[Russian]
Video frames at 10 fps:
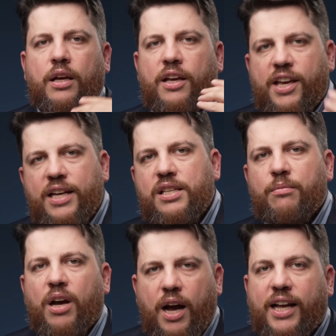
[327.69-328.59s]
И
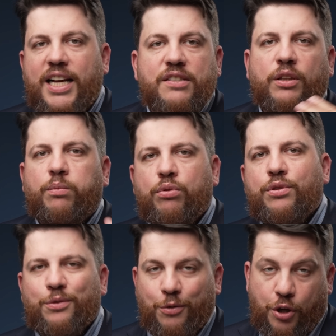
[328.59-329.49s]
этим оказывал
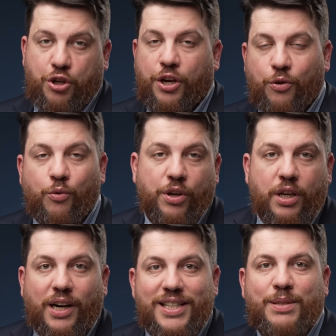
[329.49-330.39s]
Путину и Шойгу и
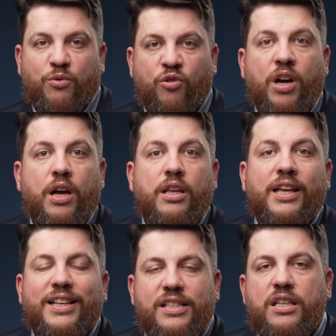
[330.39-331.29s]
Герасимову
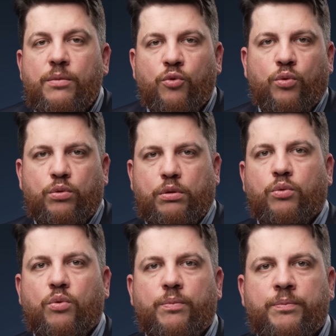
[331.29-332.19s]
неоценимую
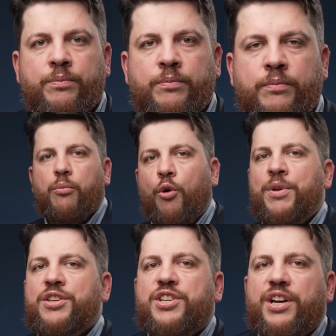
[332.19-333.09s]
услугу.
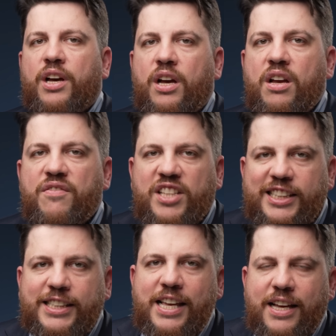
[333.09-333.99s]
Помните, в
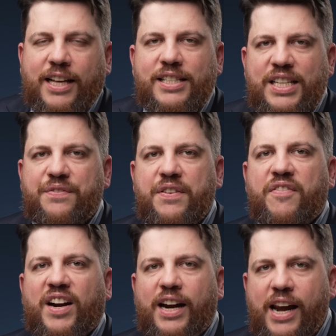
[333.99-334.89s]
середине-конце
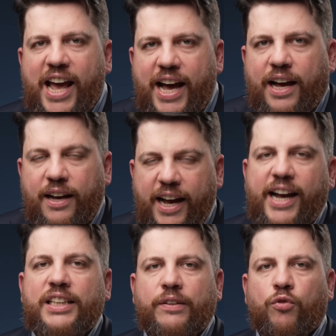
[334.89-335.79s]
февраля
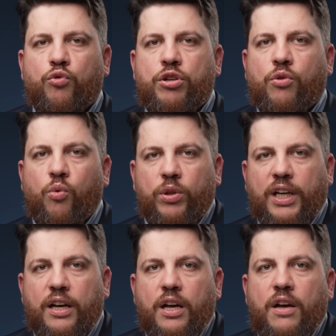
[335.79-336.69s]
этого уже
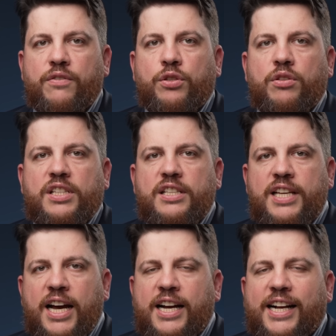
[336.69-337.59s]
года в
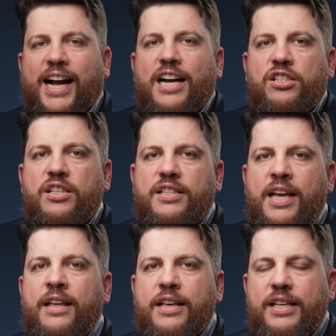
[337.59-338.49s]
соцсетях каждый
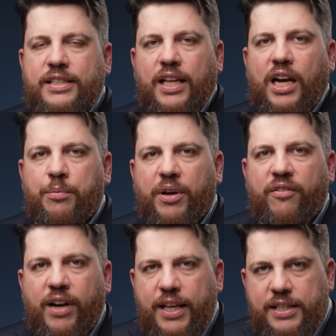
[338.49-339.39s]
день стали
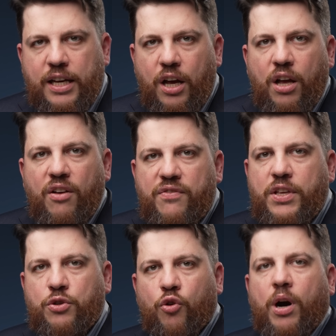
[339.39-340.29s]
появляться
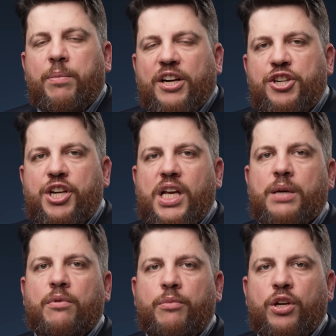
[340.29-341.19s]

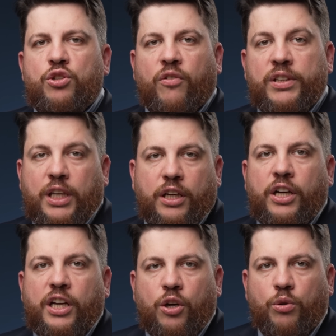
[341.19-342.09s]
видеообращения мобилизованных
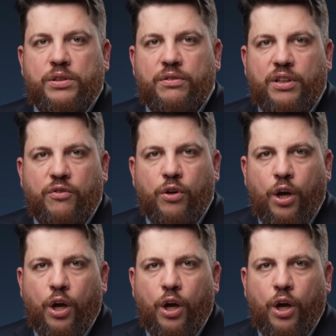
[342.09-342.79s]
или их родственников.